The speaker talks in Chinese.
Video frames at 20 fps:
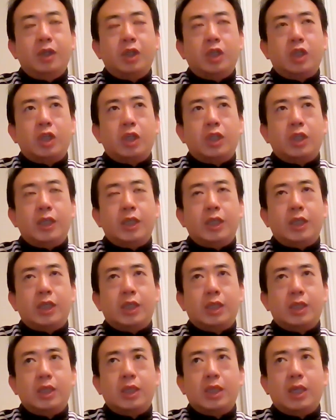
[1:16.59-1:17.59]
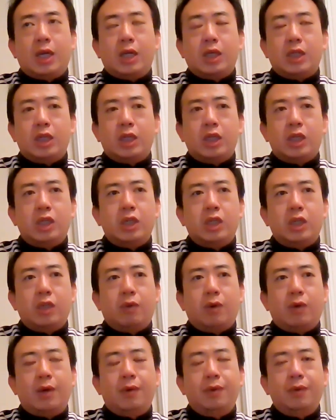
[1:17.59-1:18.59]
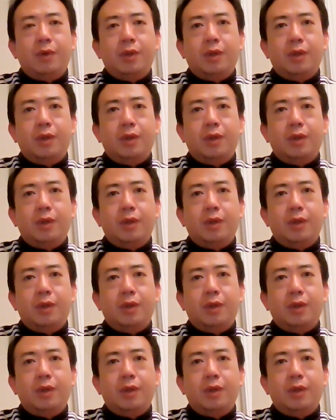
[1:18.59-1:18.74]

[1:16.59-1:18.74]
世界四大城市的话，